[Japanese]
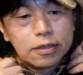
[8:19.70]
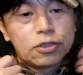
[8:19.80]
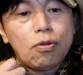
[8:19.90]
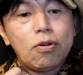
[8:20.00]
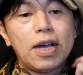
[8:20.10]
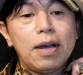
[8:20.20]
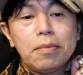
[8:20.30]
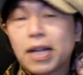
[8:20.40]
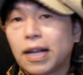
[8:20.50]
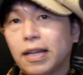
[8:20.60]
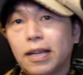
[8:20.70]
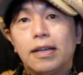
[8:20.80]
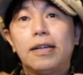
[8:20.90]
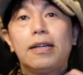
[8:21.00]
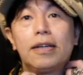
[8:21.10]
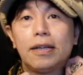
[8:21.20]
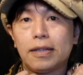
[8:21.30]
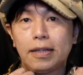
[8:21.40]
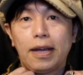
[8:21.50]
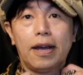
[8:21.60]
チョーカーみたいに
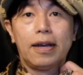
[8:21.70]
ね